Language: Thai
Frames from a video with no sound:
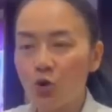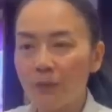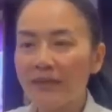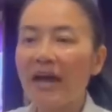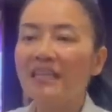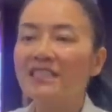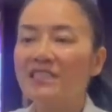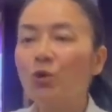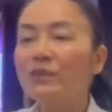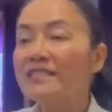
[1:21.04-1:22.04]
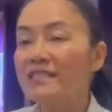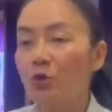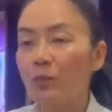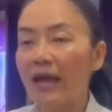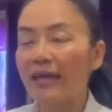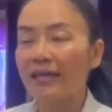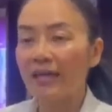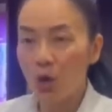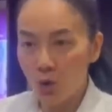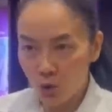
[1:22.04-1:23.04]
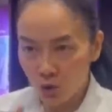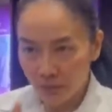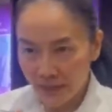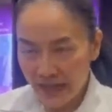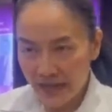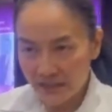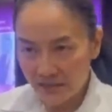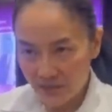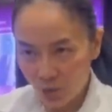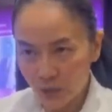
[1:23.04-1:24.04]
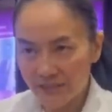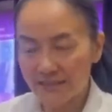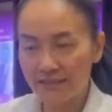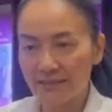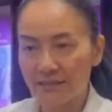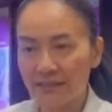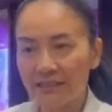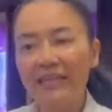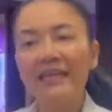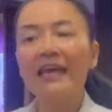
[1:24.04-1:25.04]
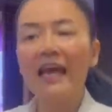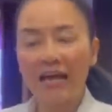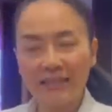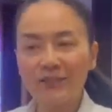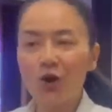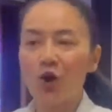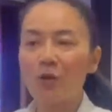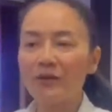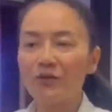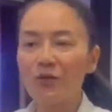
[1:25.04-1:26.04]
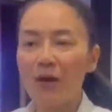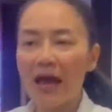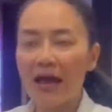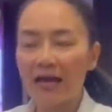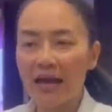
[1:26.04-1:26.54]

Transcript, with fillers: ต้องเรียกแบบนั้นเนี่ย ก็ปรากฏว่าคุณเต่งวันก่อน คงจะได้เห็นข้อที่หนึ่ง